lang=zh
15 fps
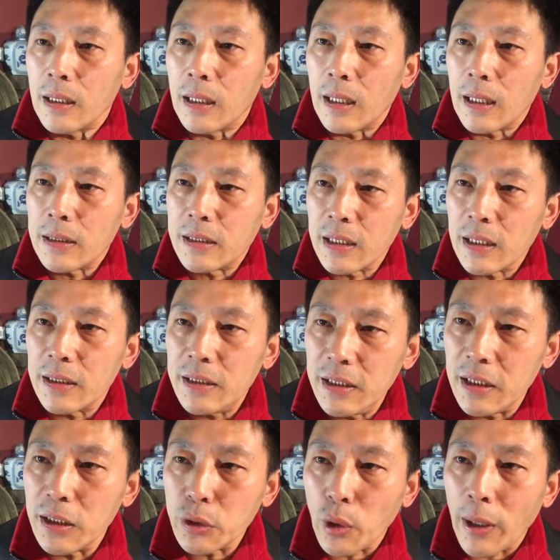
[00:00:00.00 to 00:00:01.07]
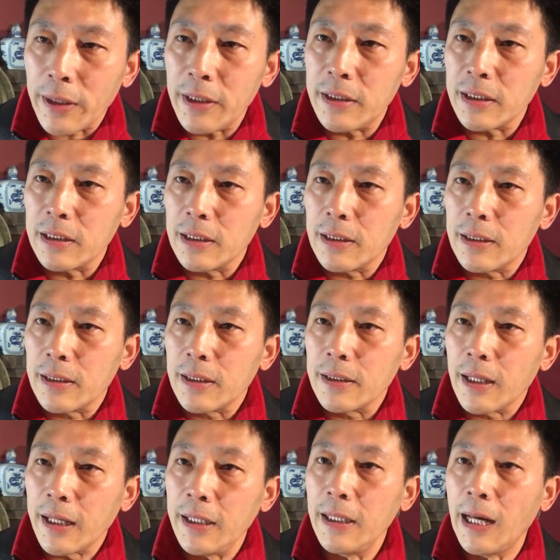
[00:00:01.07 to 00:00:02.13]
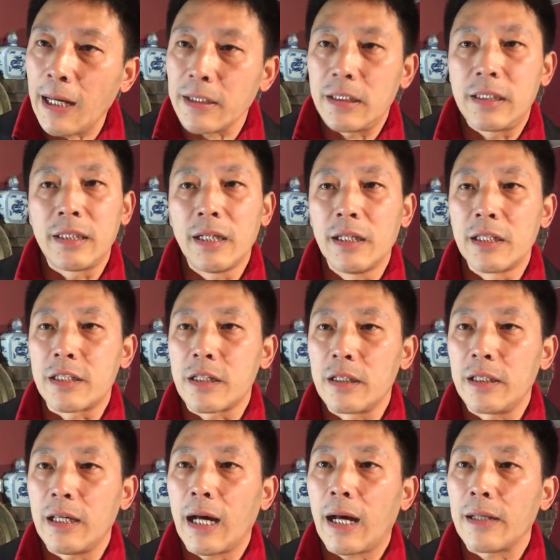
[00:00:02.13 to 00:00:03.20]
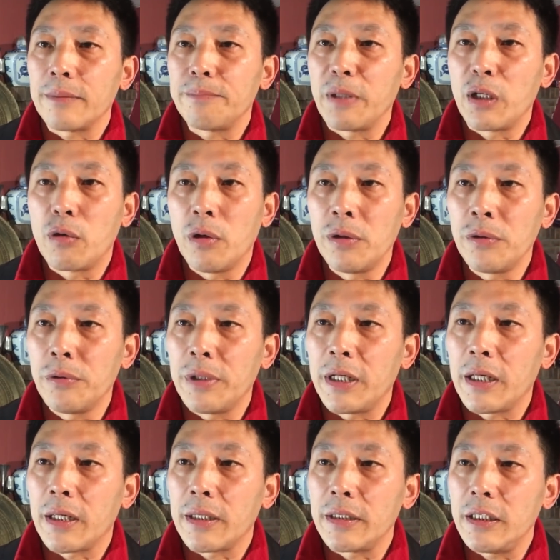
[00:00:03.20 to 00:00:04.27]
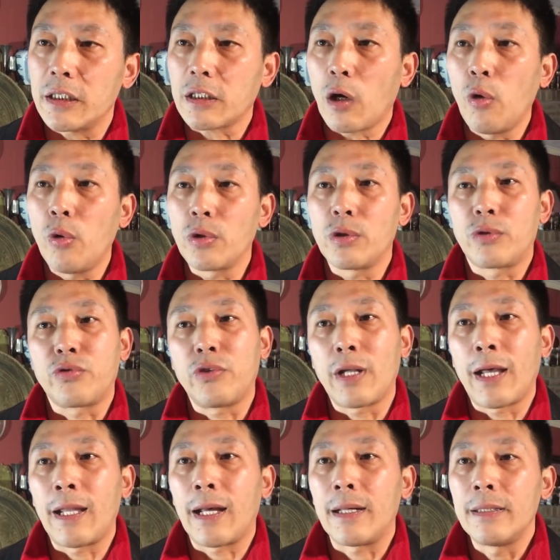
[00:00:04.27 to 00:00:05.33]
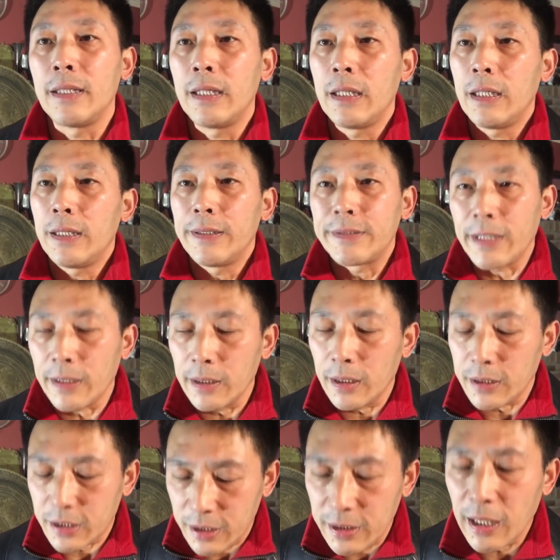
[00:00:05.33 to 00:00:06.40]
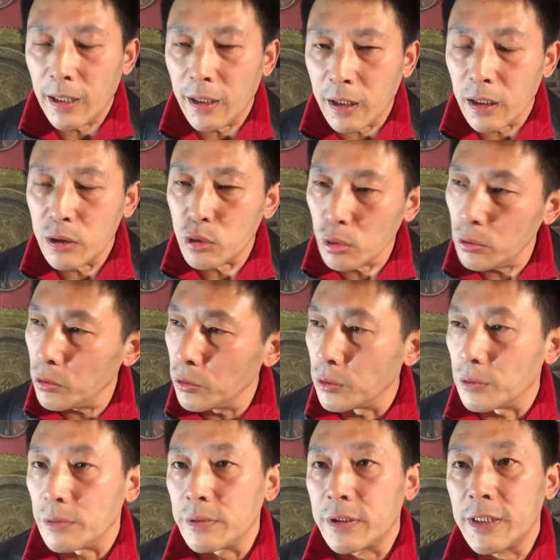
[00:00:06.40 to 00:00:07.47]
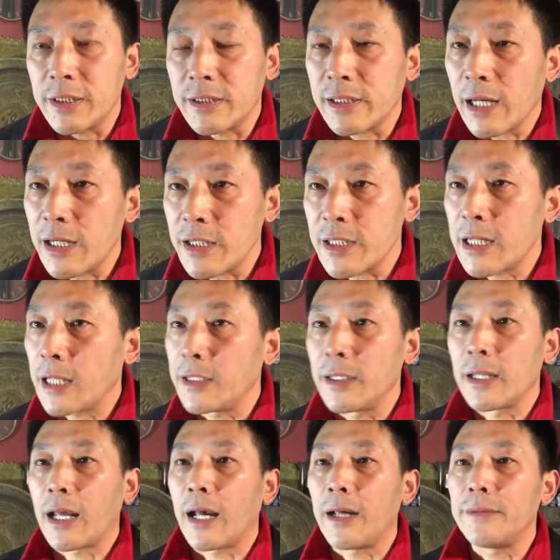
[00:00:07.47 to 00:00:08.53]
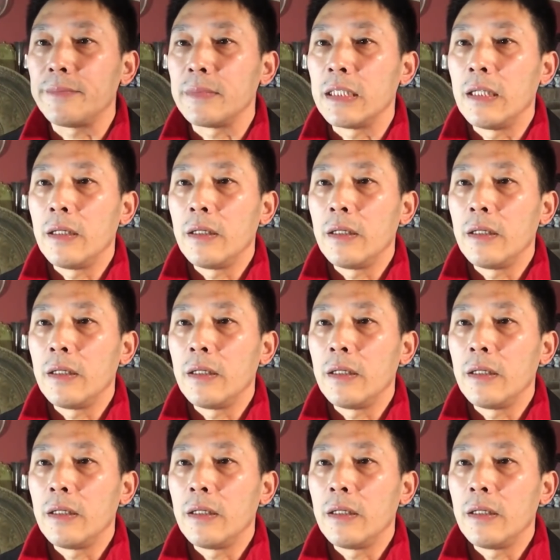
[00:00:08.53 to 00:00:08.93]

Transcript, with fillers: 呃，这个义和团的这个黑暗邪恶势力啊，被郭文贵一招呼就出来了。这个实际上和中共这三十年以来